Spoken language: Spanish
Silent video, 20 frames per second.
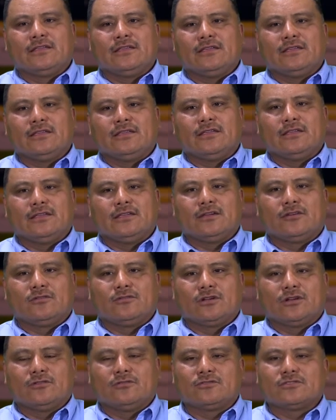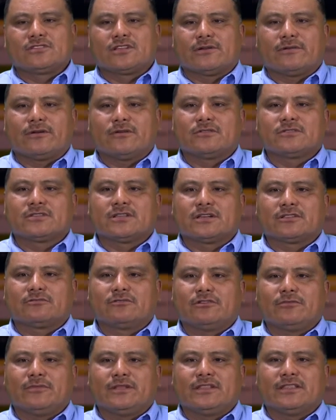y con algunos trabajos.
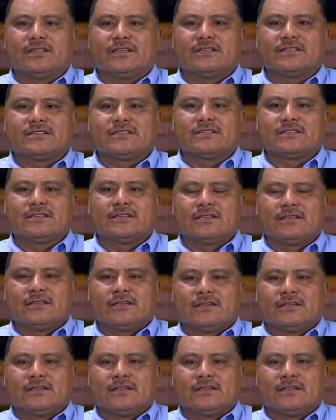Actualmente es